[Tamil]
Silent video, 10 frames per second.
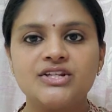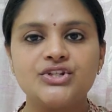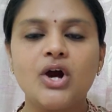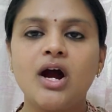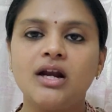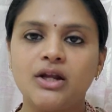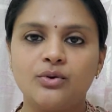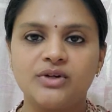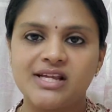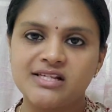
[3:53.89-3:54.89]
ஷார்ட்
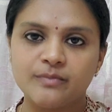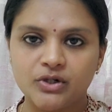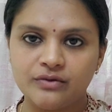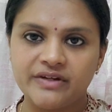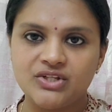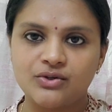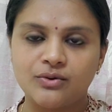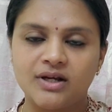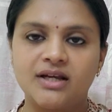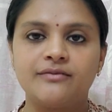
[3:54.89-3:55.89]
அவுட்டிங்ஸ் மட்டும் வச்சுக்கோங்க